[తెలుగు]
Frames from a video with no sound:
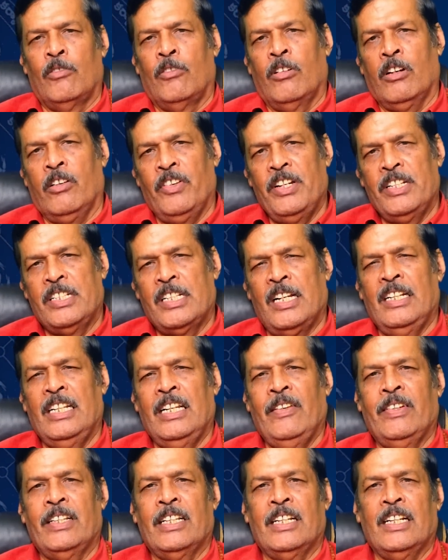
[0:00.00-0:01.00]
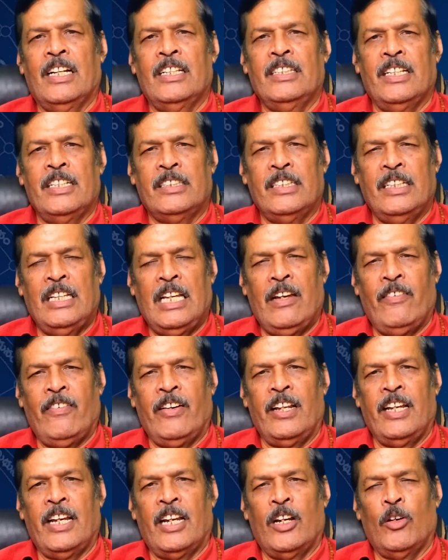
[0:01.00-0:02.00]
ఒక విషయాన్ని ఈ విధంగా చేస్తే ఏ
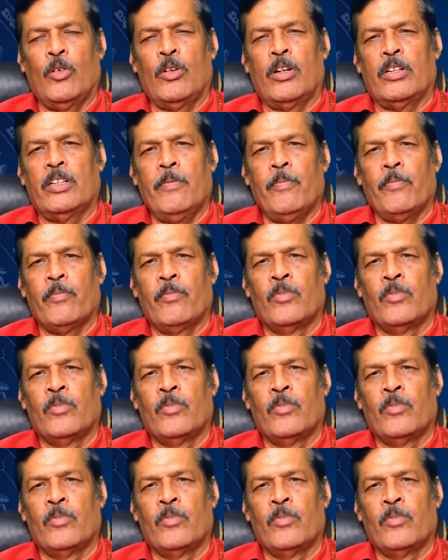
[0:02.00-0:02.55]
ఎలా ఉంటుంది